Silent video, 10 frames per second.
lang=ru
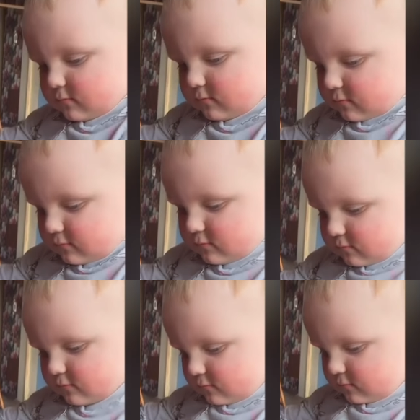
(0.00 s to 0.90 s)
мы подошли
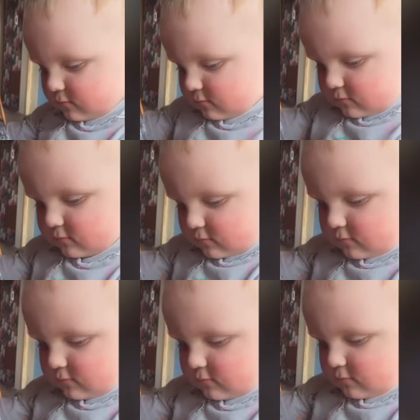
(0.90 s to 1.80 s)
поближе с ним, я его
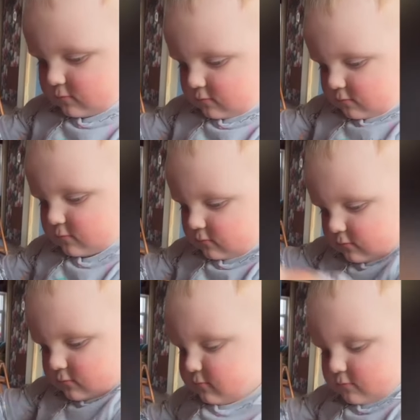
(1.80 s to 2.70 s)
подносила,
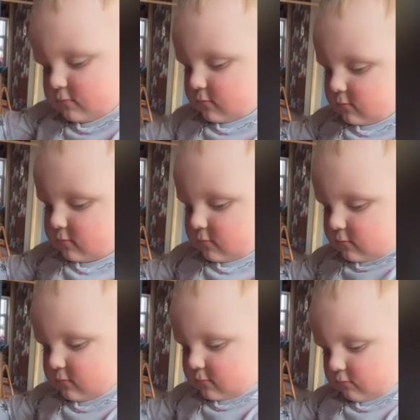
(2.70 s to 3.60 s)
и он ручками
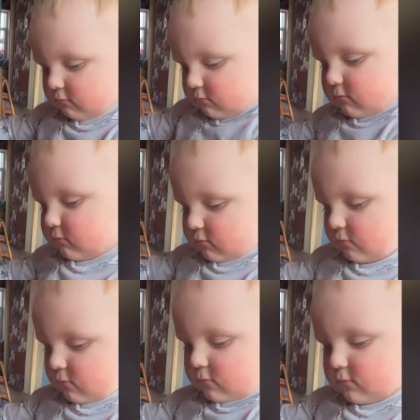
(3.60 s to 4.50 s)
там что-то
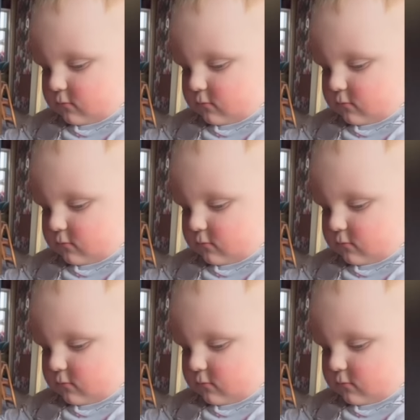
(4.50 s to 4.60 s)
шлепал.